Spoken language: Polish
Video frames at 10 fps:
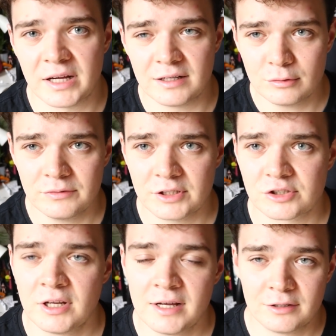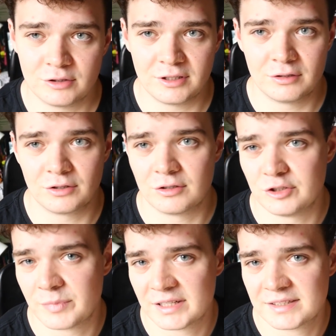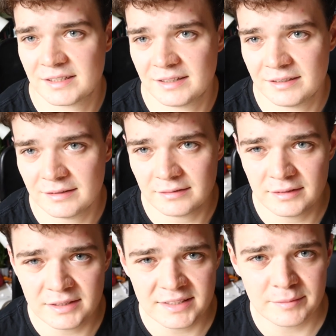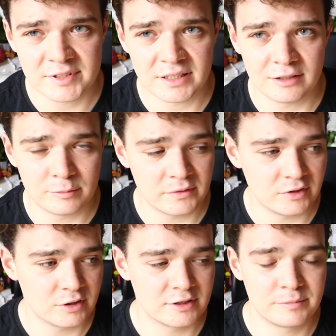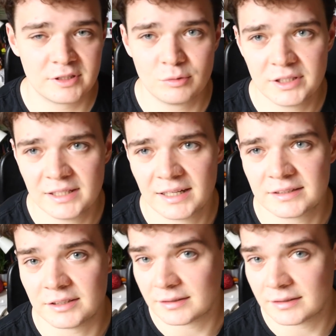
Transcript: ale również do tego dochodzi praca tricepsa, do pewnego stopnia góry klatki.